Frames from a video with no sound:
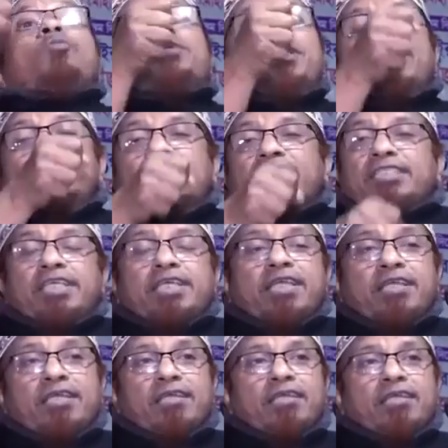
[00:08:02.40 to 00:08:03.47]
হুমকি দিয়েছে
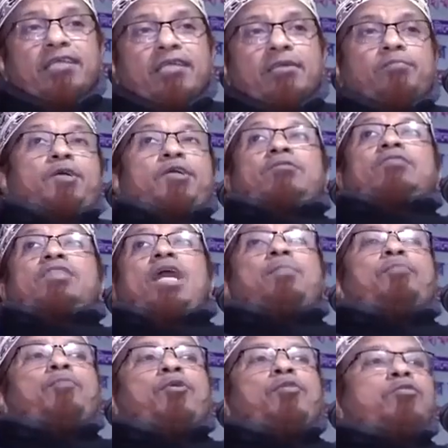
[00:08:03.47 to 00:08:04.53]
বা একটু
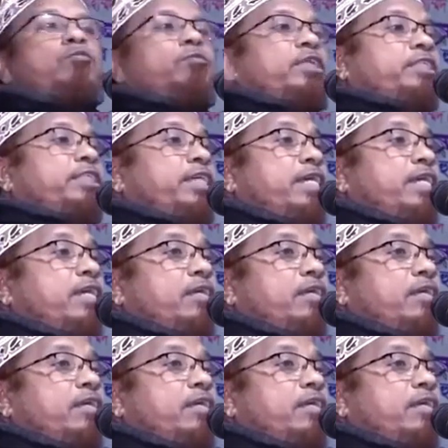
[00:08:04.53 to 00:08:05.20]
থাপ্পড় তুলেছে